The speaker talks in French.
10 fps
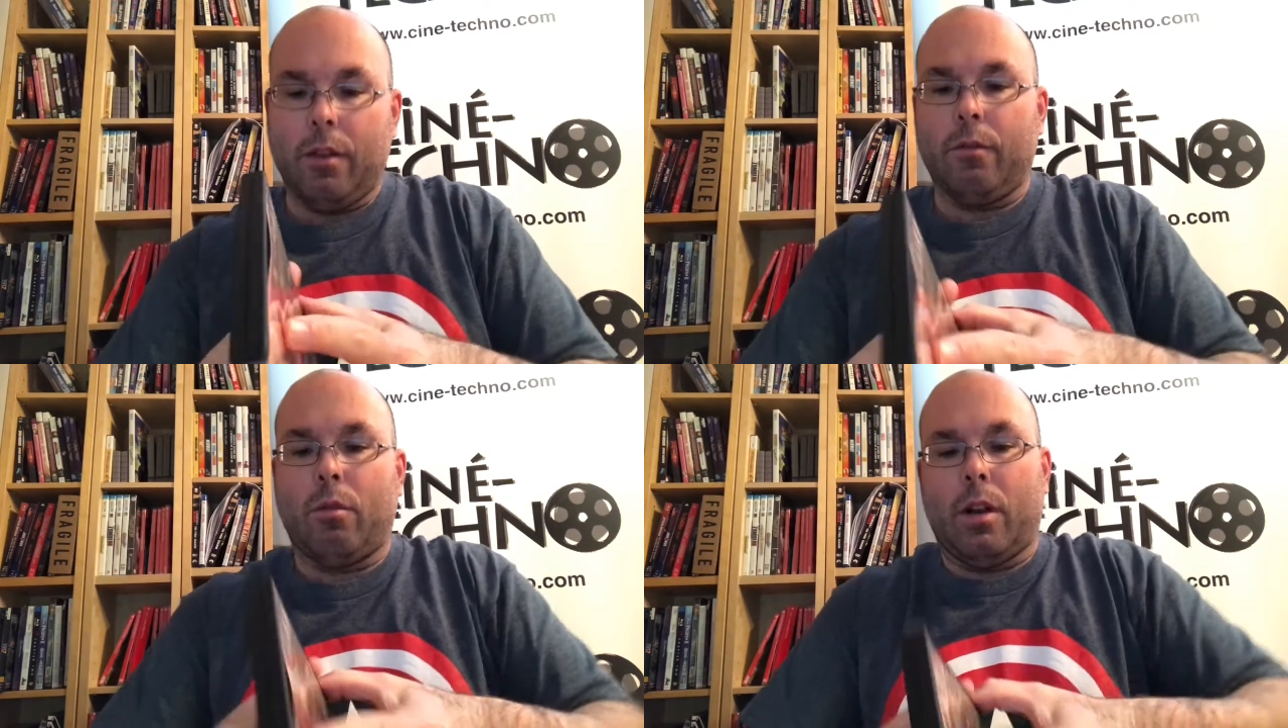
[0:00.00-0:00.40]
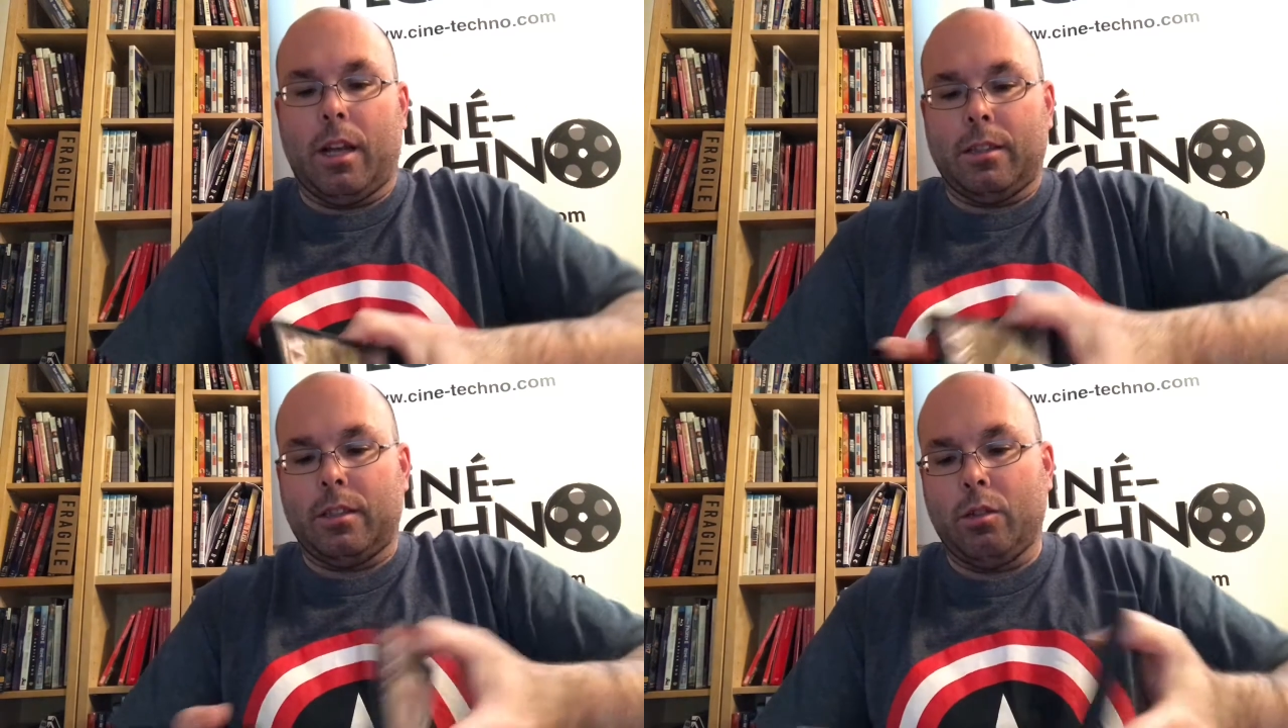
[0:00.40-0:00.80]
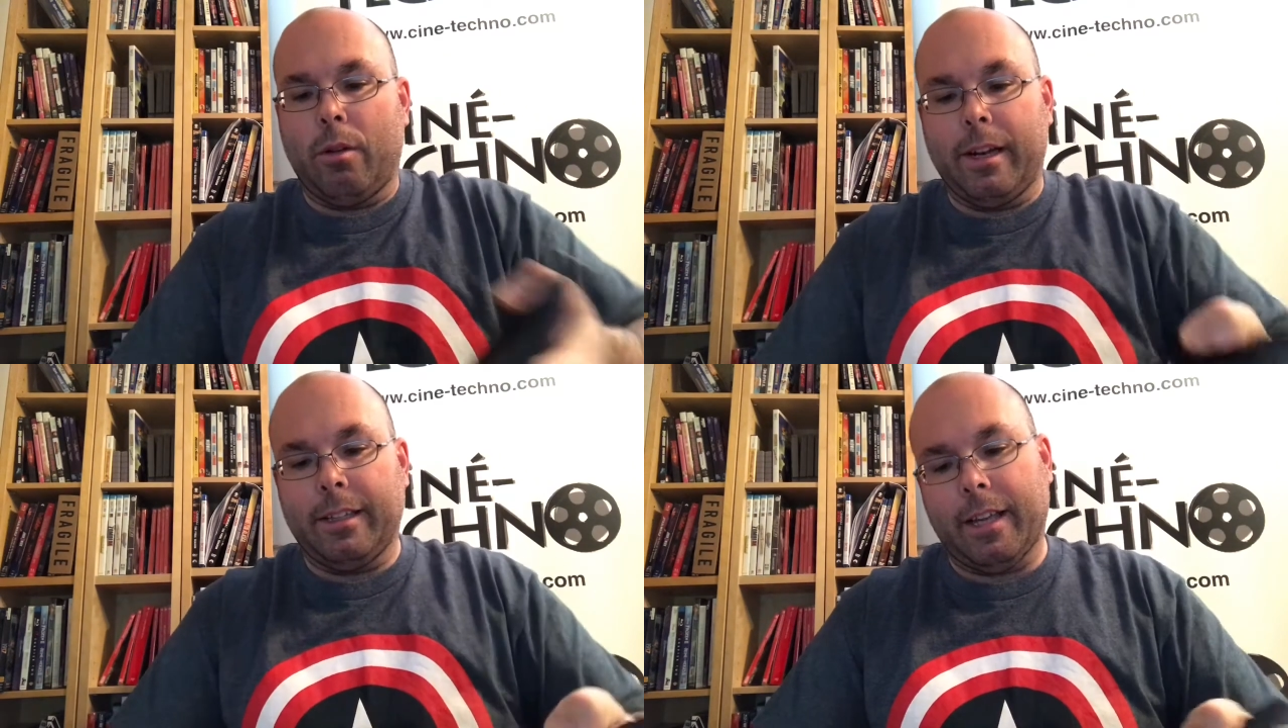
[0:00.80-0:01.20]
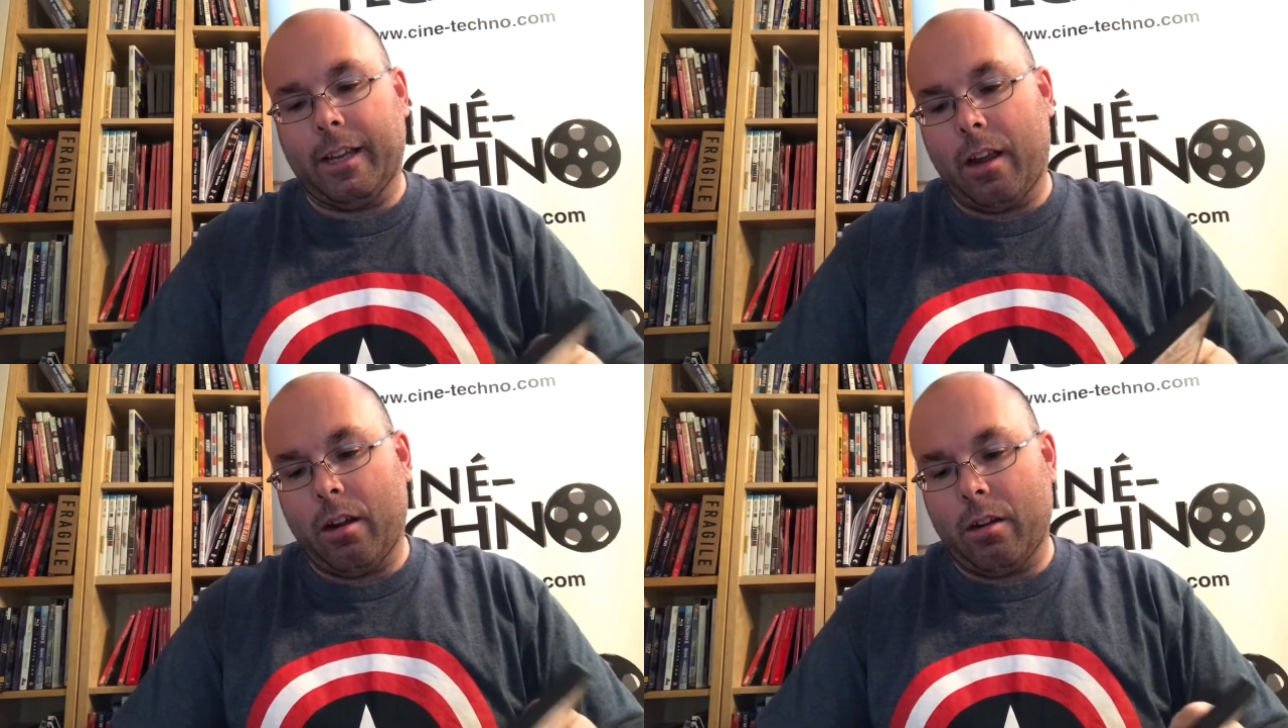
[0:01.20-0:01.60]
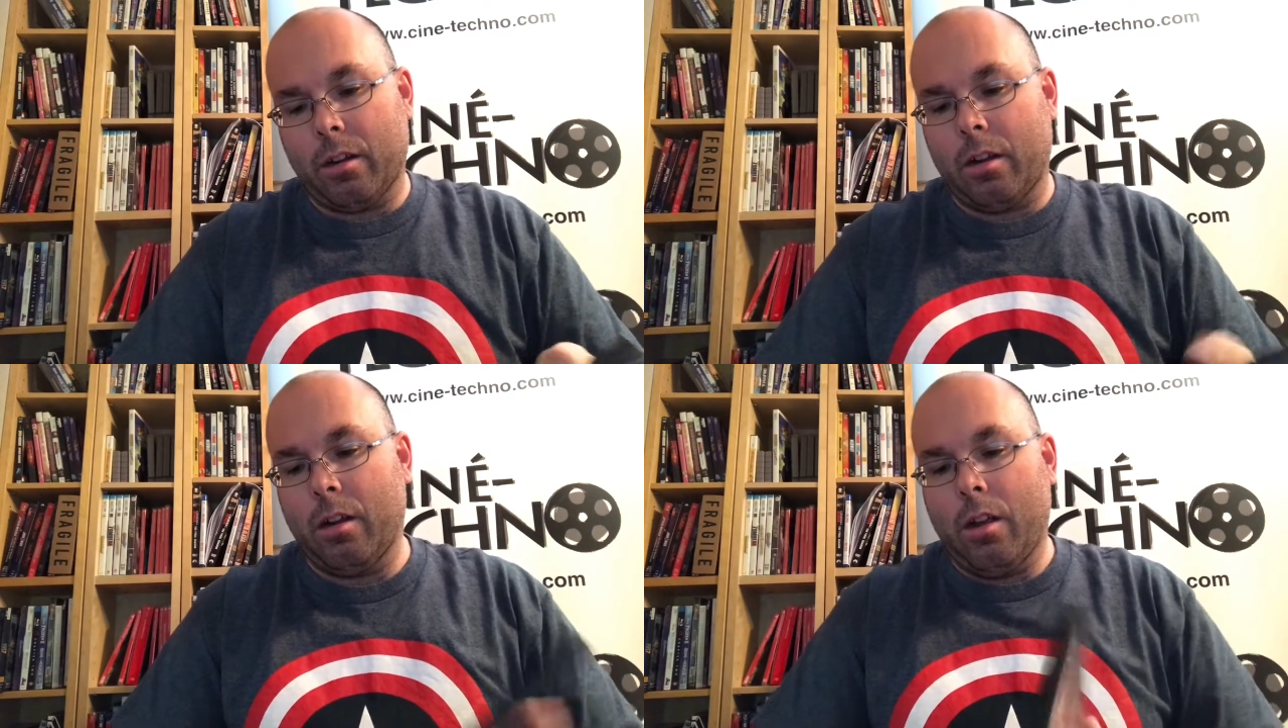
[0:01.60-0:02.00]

Voilà. Sinon, à l'intérieur,